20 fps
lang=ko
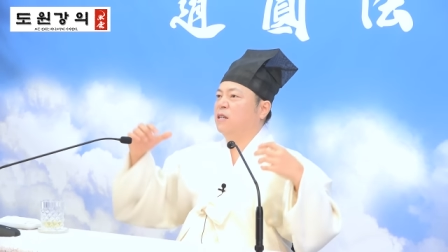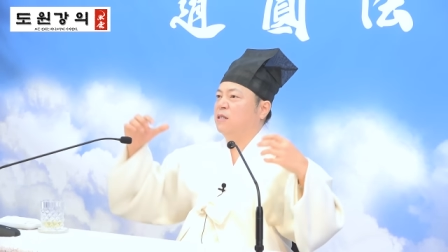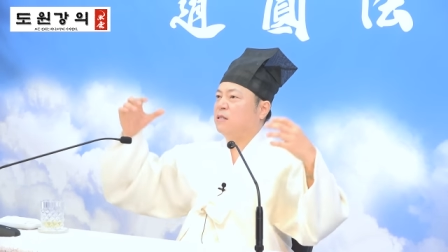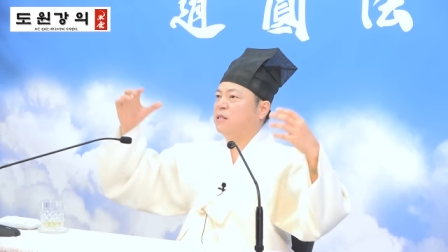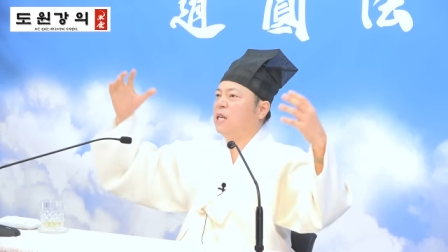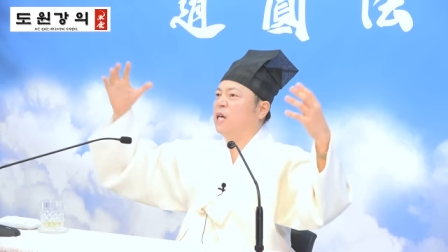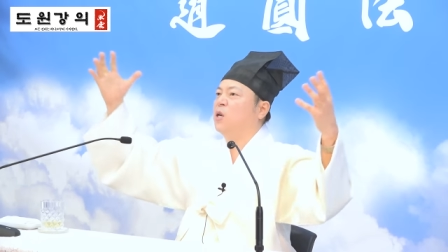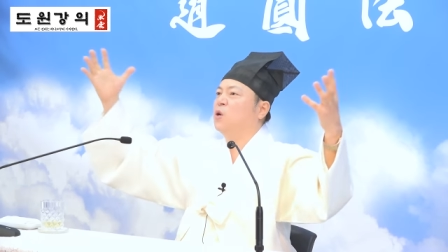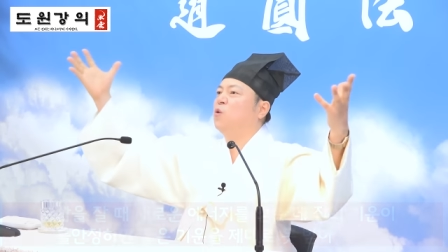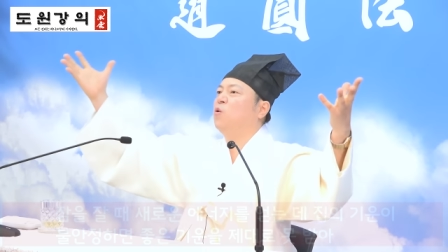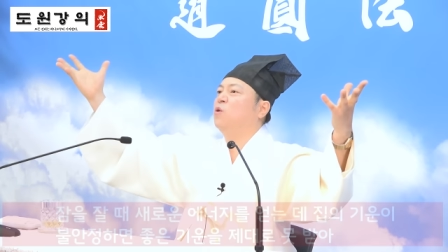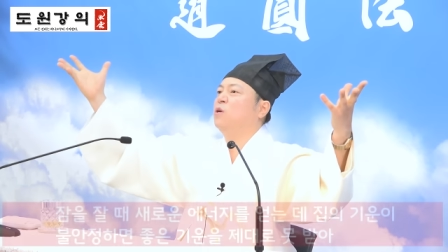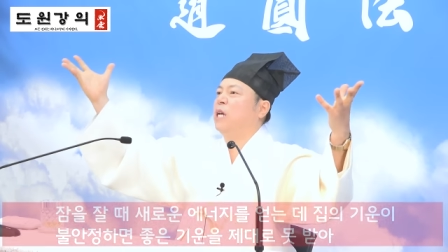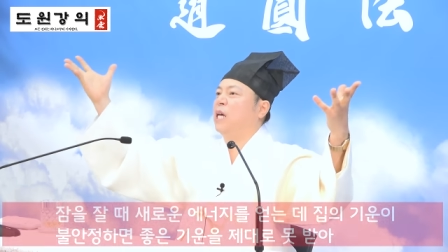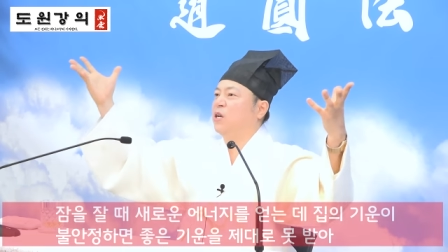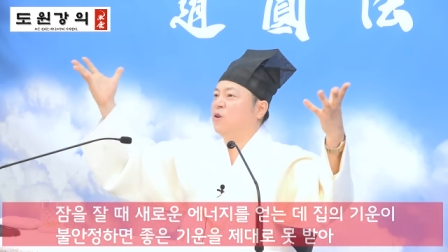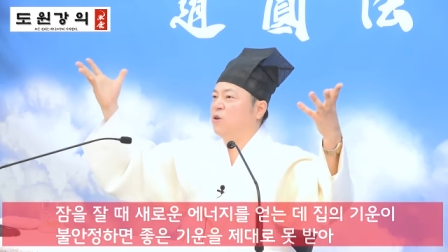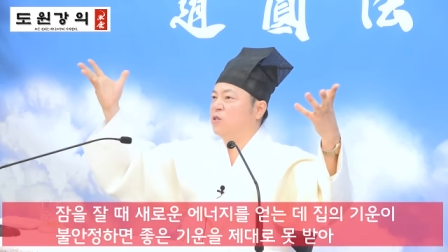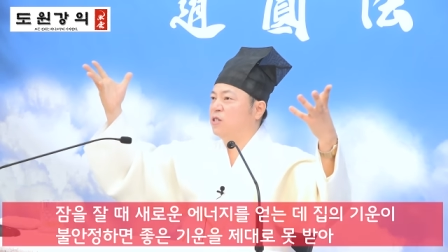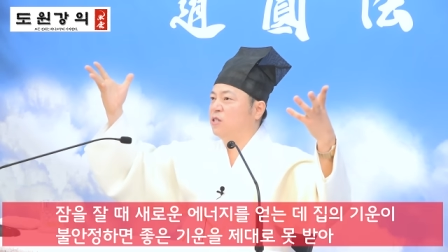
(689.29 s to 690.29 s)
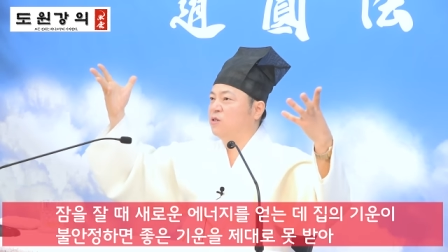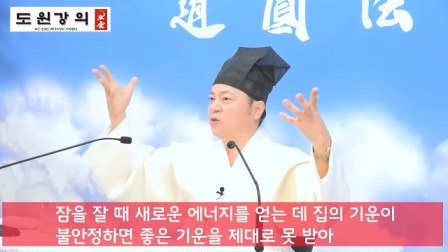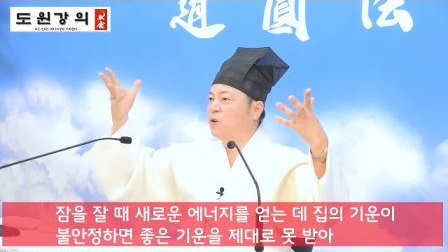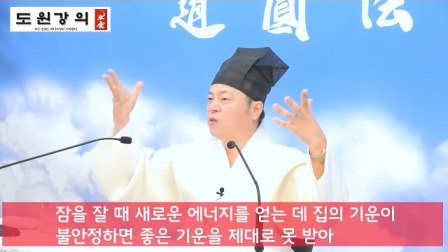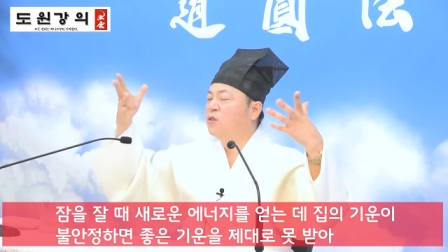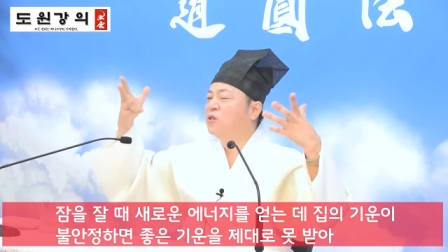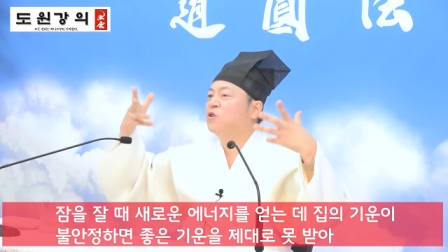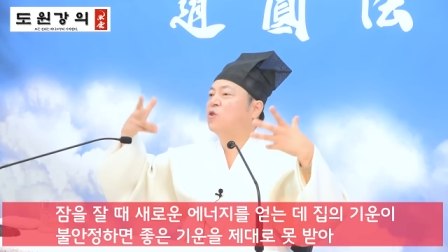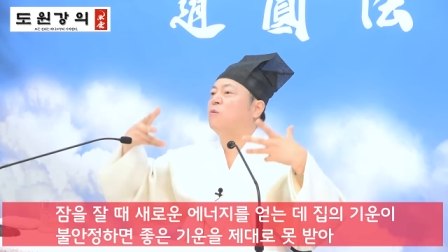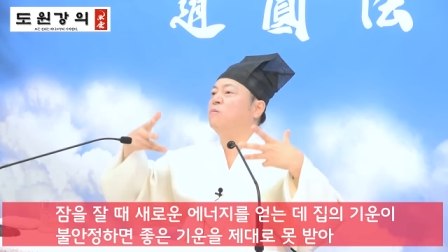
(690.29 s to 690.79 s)
새로운 에너지를
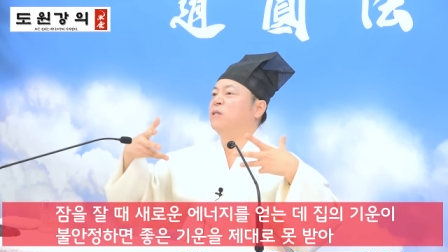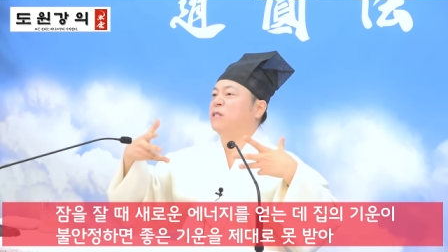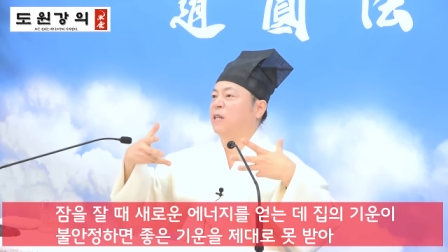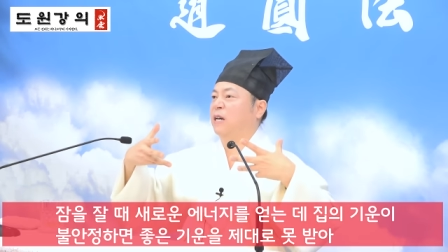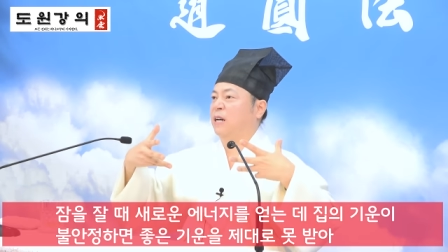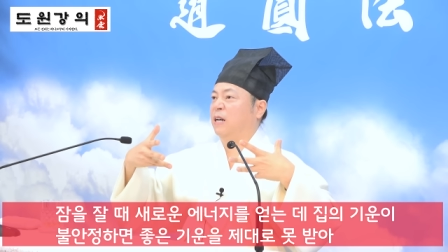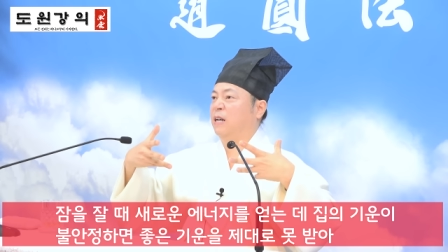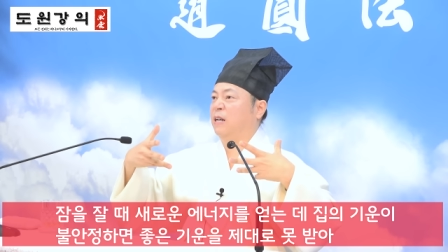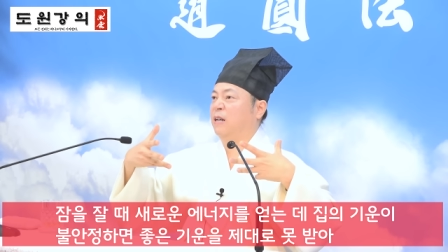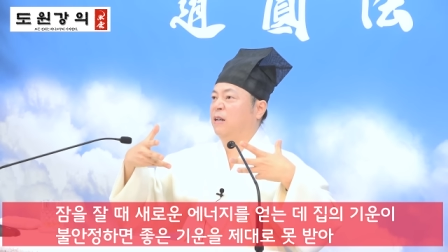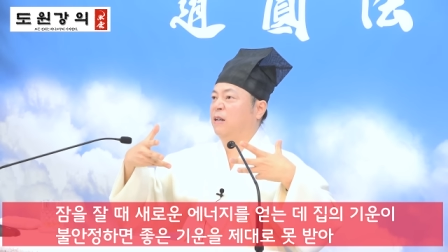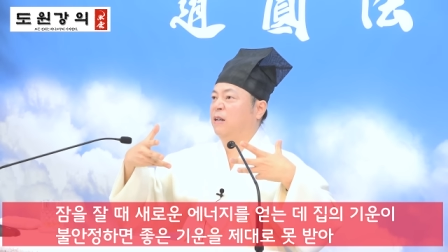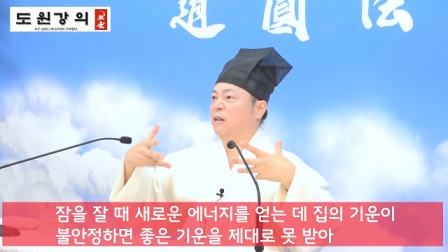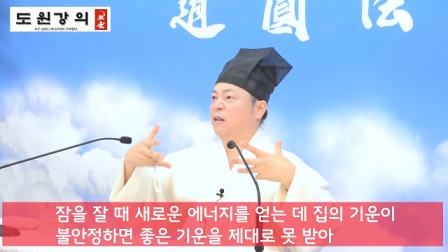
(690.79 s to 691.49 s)
얻는 겁니다.